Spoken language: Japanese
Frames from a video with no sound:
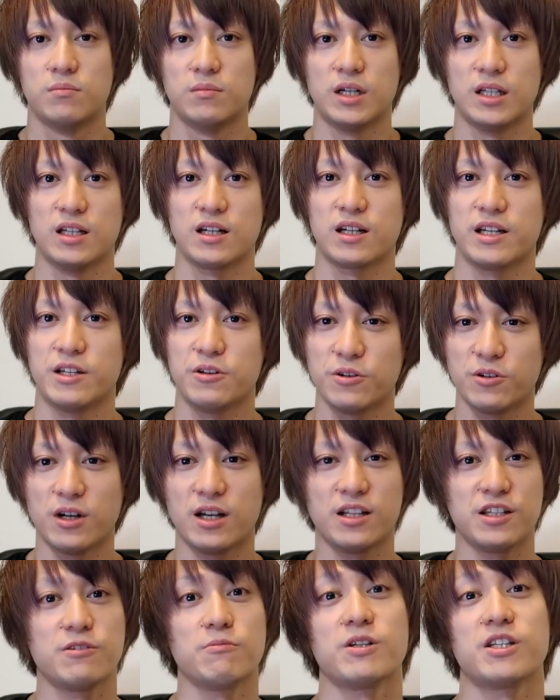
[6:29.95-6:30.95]
まあなんかいろいろ
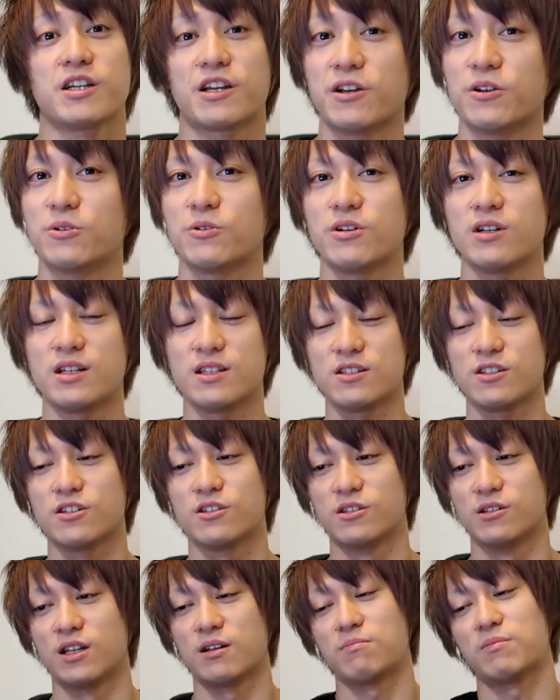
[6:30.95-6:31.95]
話しましたけど、とりあえず、
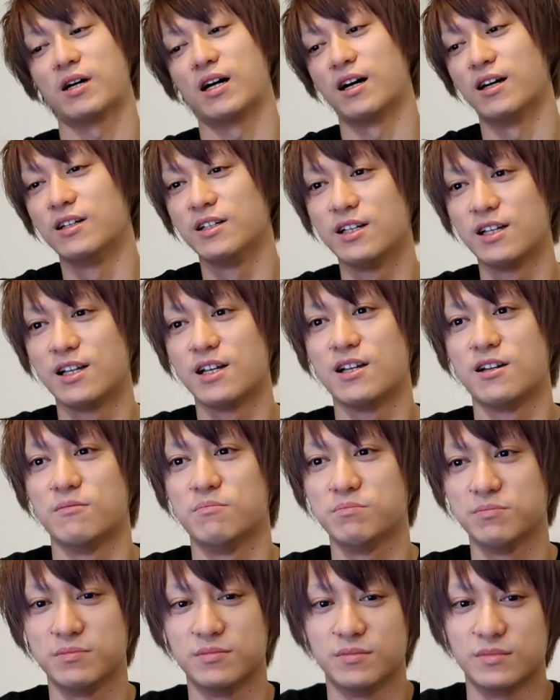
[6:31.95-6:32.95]
やっぱ、
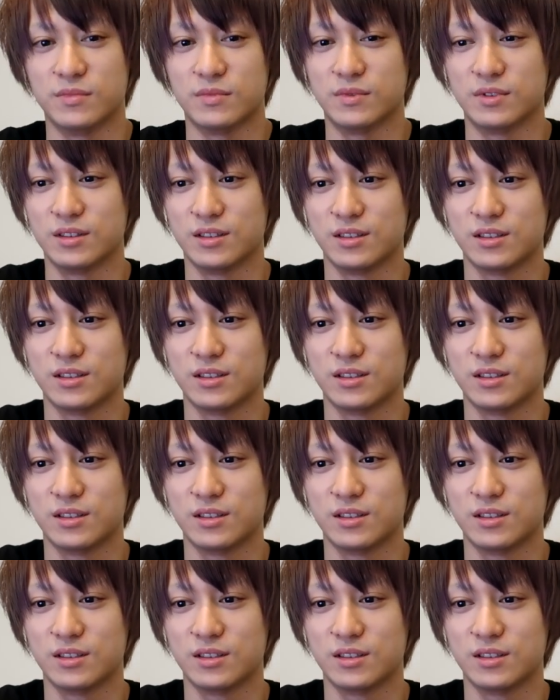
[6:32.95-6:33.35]
うん、